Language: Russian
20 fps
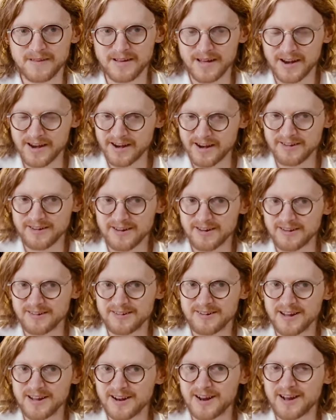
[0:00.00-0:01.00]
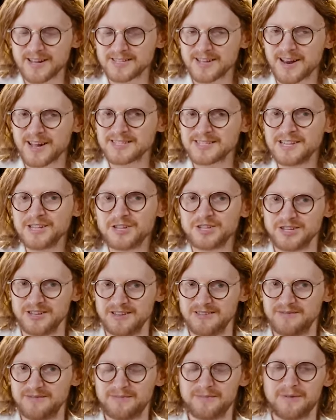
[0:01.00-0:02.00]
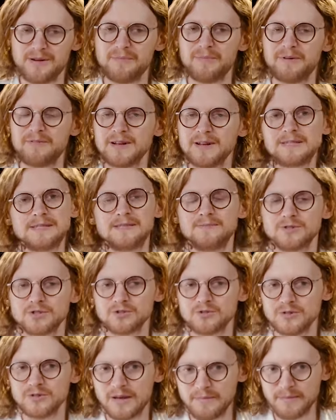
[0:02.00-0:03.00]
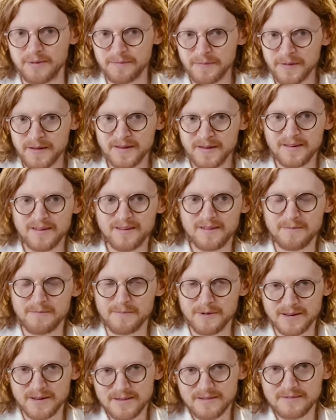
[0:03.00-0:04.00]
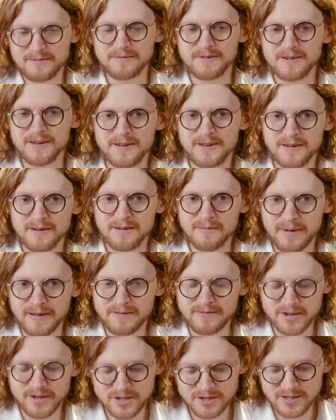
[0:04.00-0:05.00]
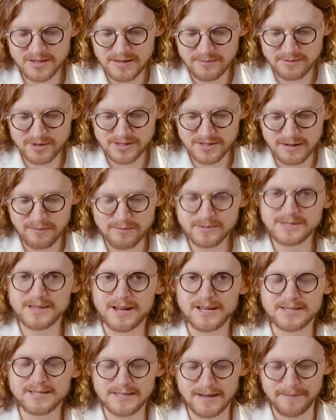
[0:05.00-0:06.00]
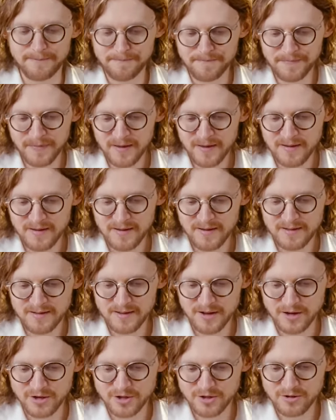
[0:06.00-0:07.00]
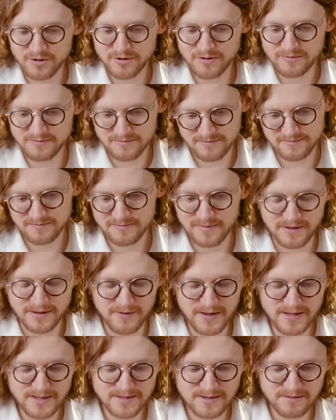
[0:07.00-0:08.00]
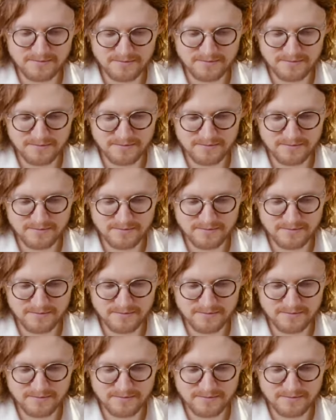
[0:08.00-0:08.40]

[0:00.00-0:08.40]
различий а, проводить между нами. Мы подвержены тем же самым страстям. Так что ответьте,